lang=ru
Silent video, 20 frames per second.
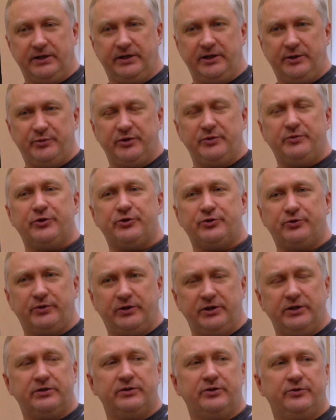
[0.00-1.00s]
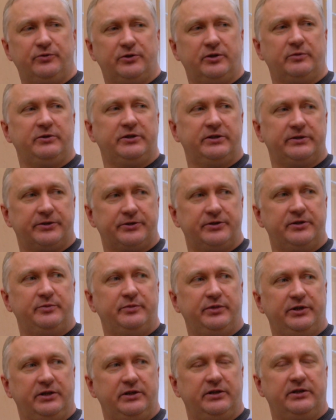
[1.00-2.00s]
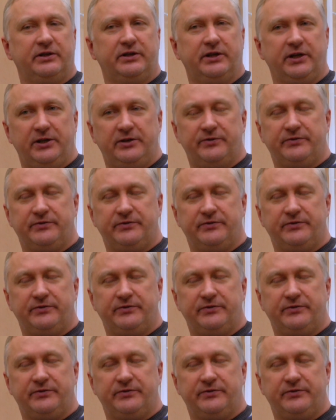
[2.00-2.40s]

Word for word: Я понимаю, что, конечно, его там не должны были